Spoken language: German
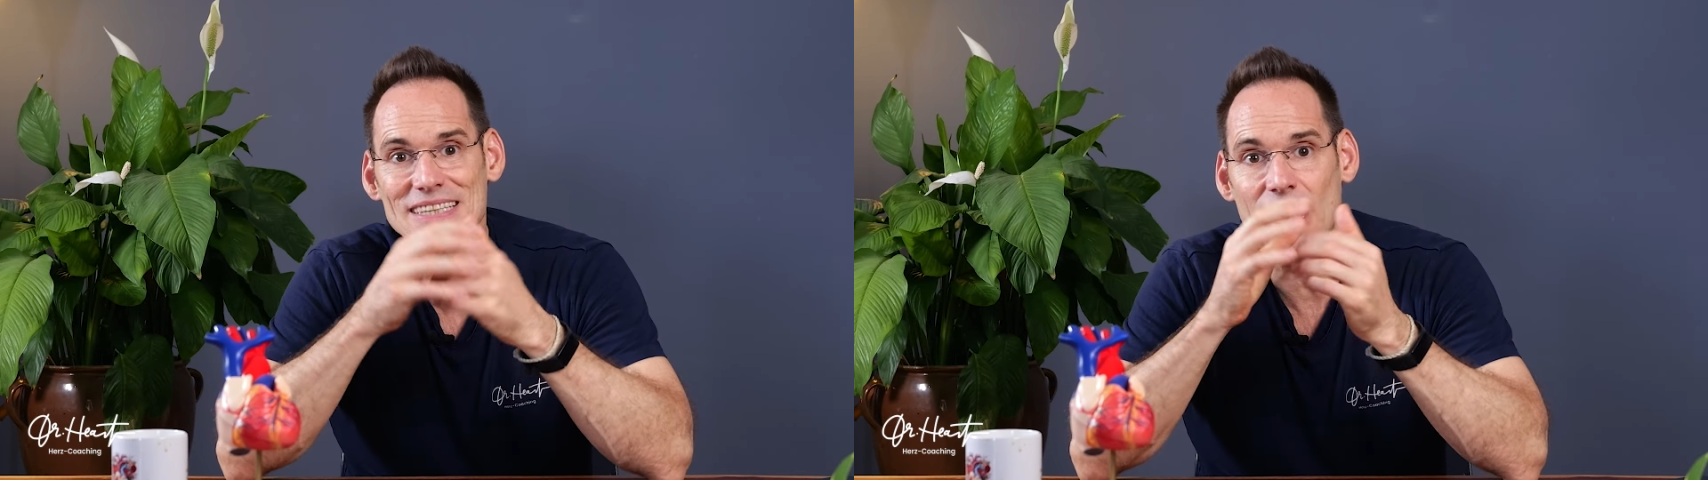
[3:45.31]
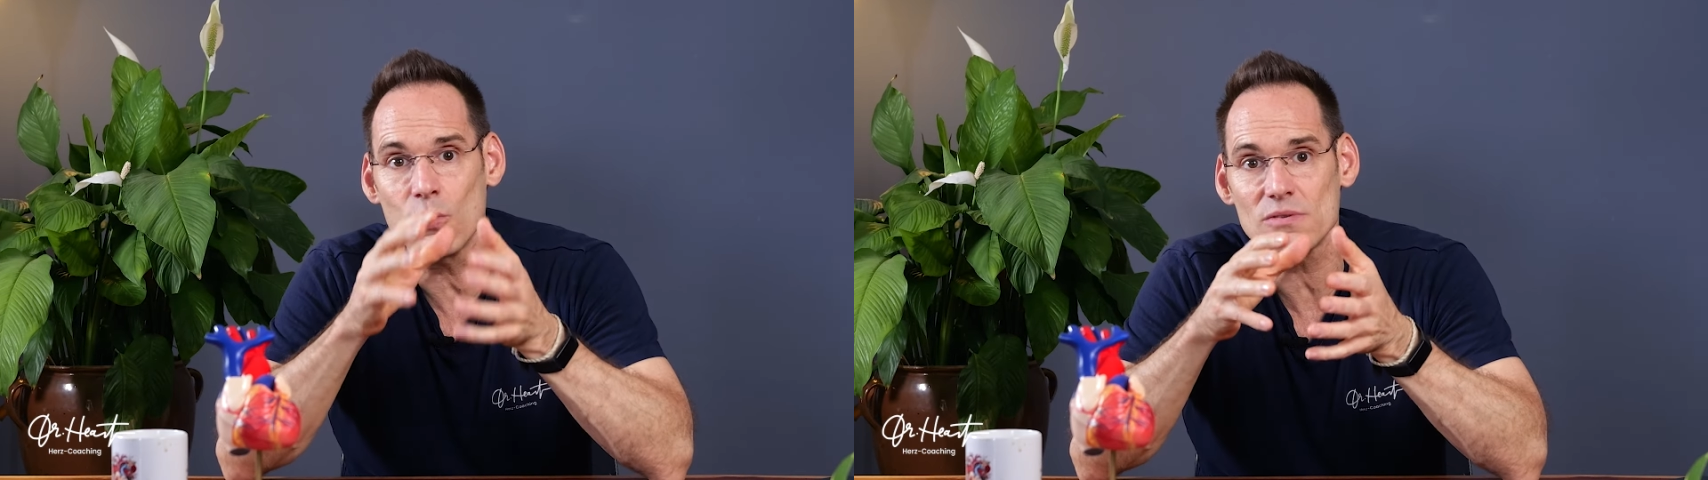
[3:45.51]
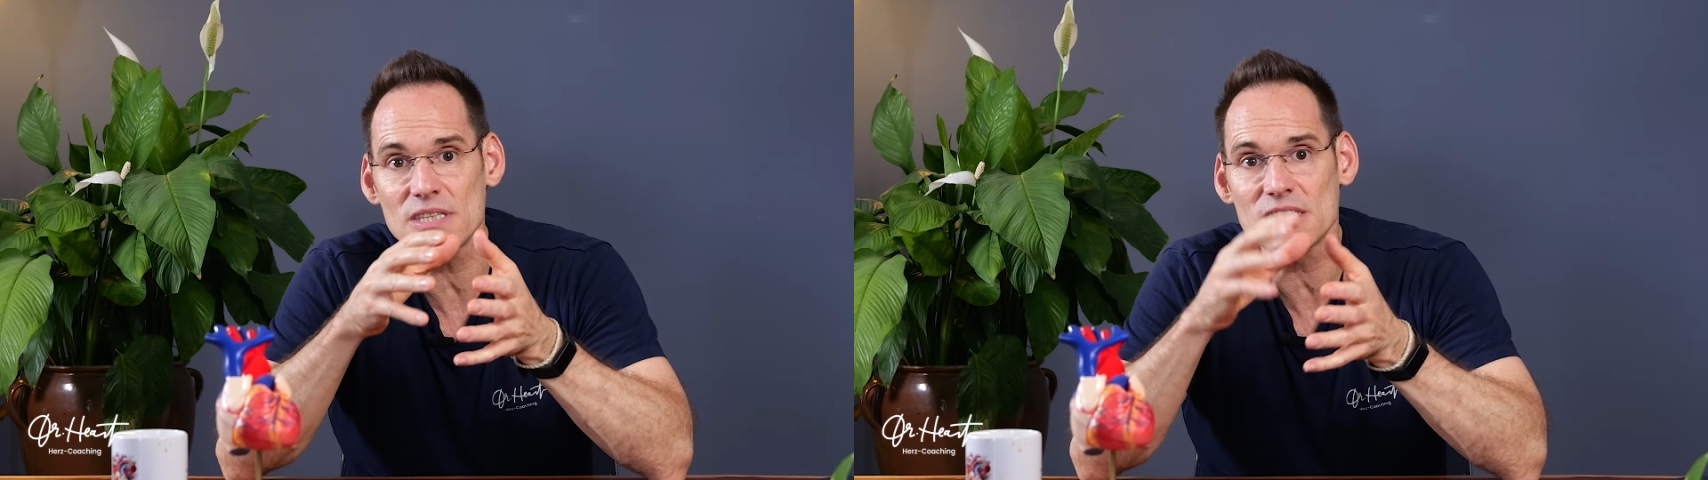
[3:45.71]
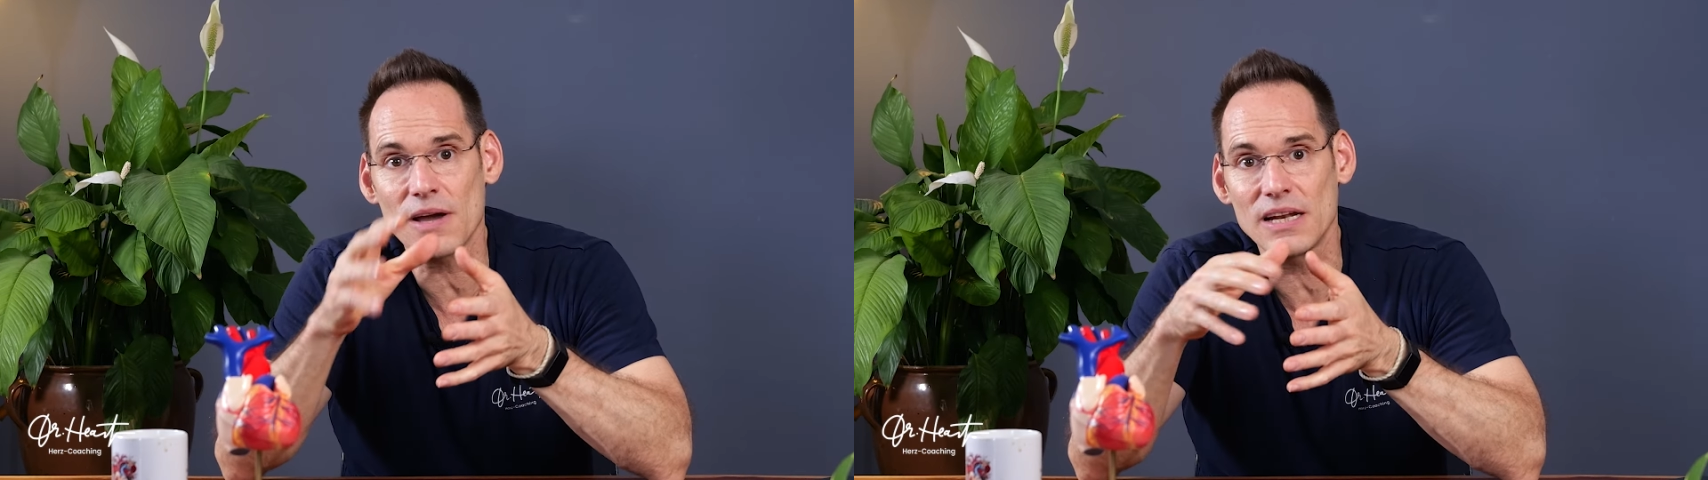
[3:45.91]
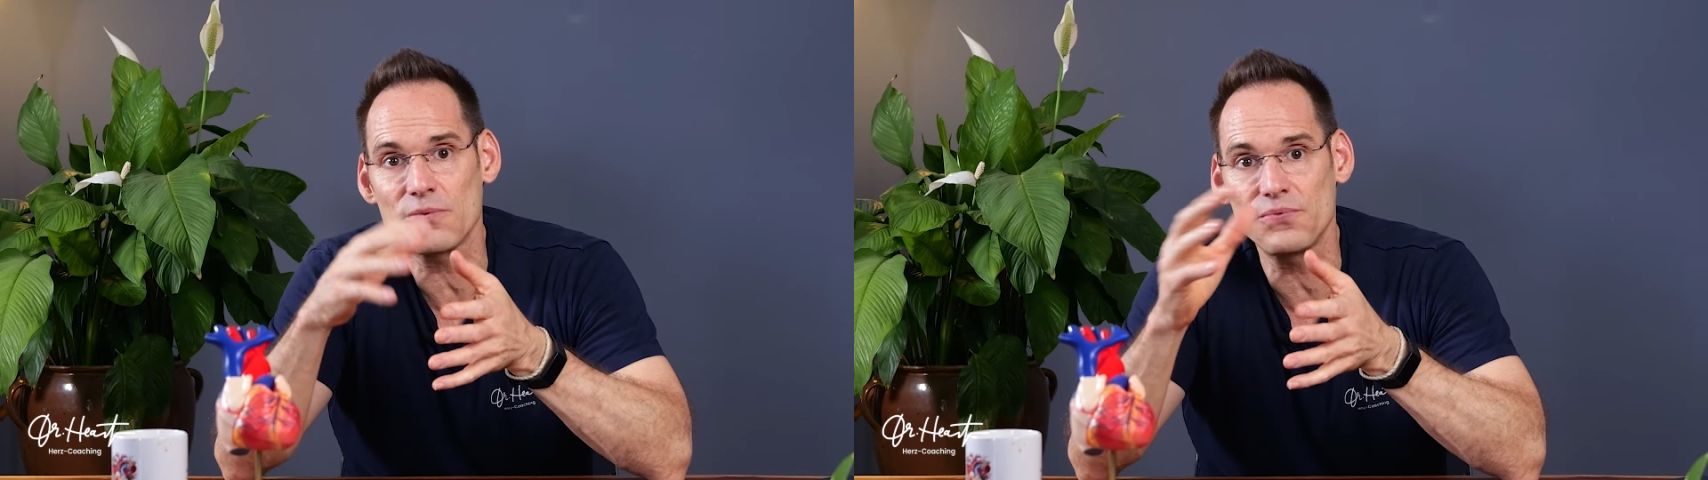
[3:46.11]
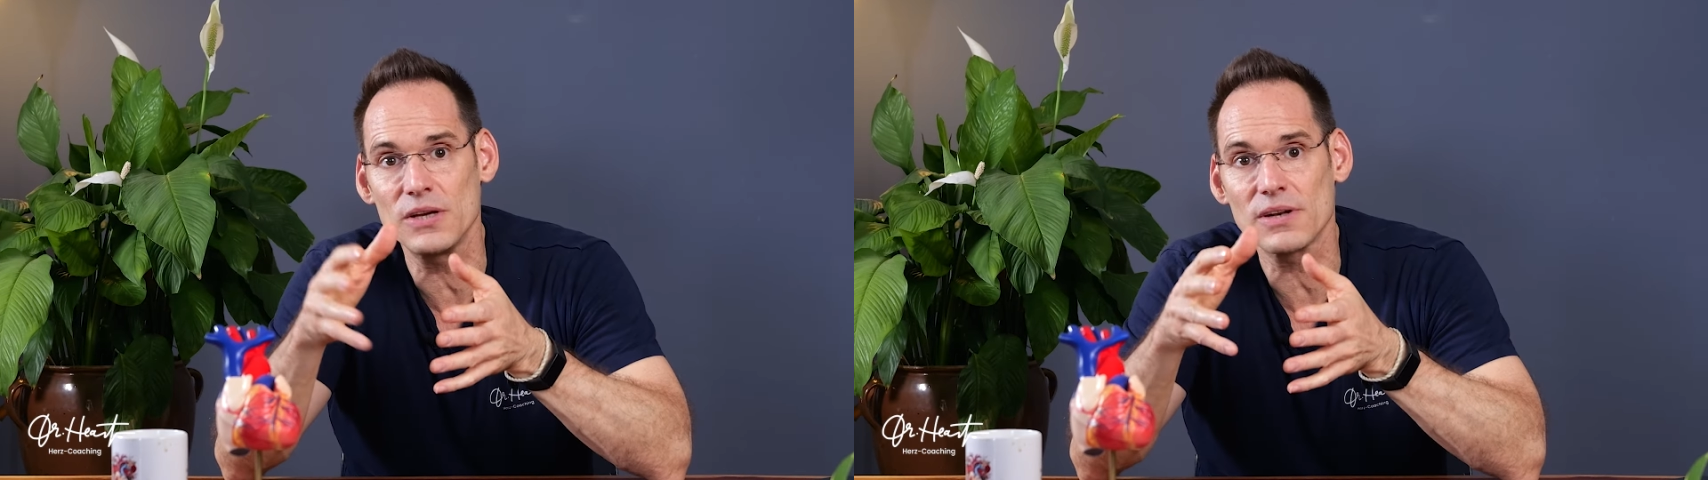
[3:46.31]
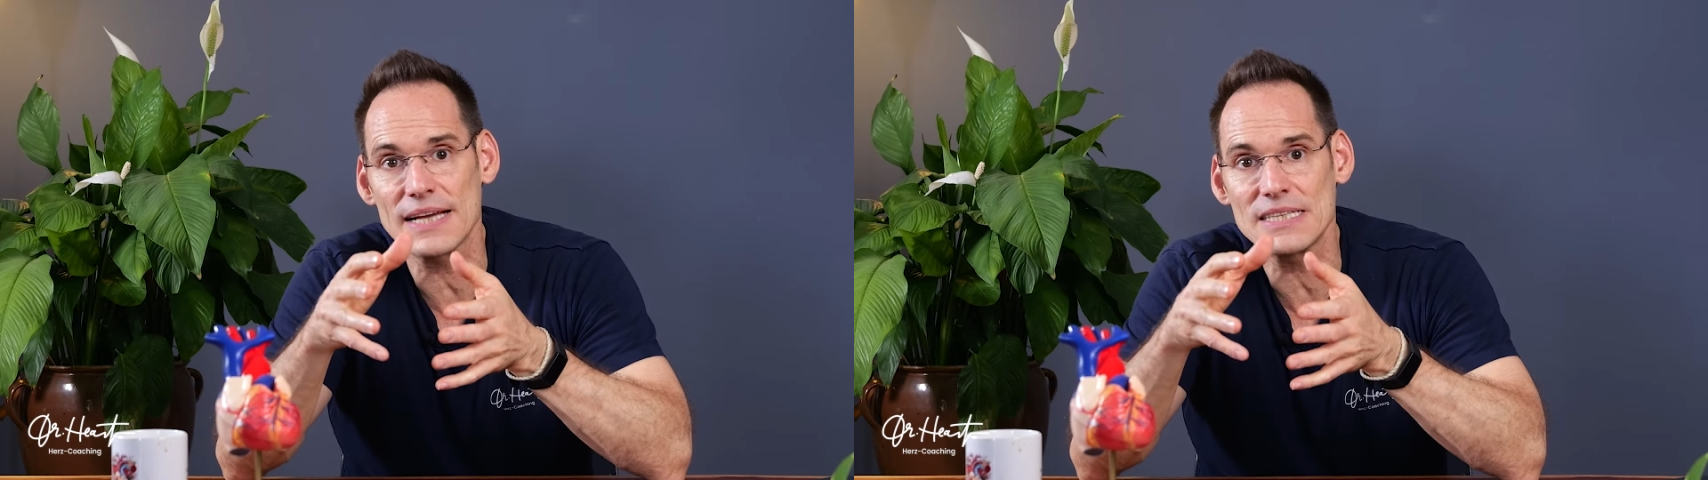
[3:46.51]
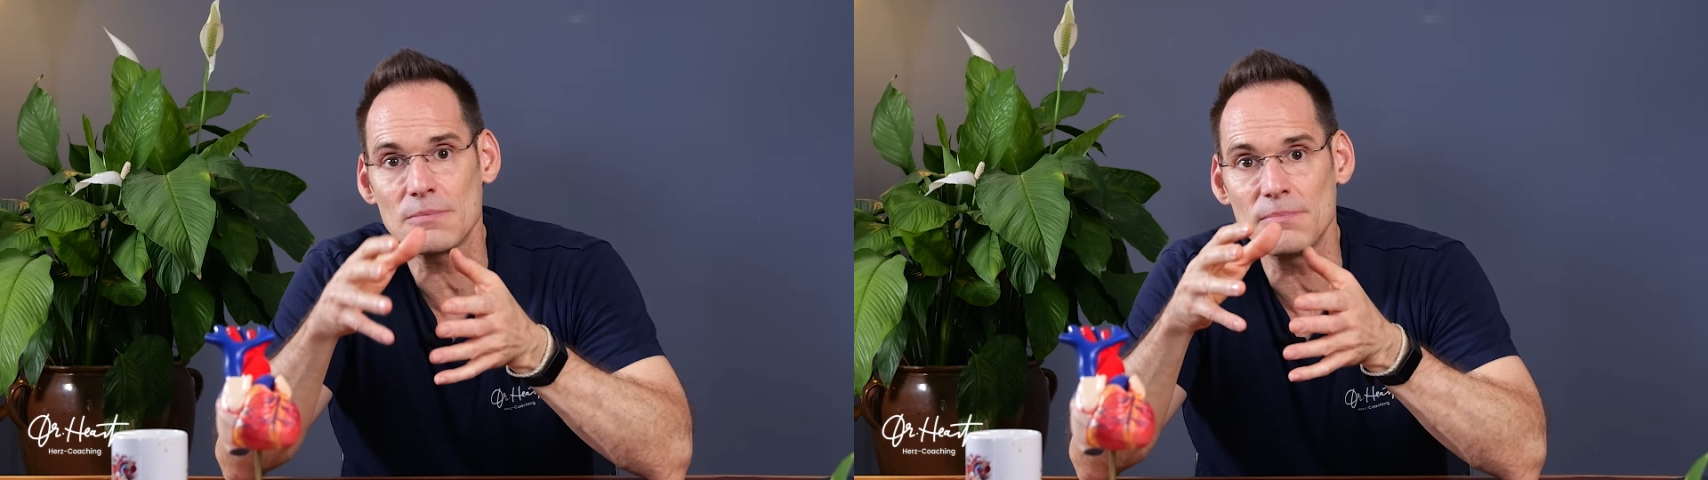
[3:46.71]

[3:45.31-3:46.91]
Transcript: 1234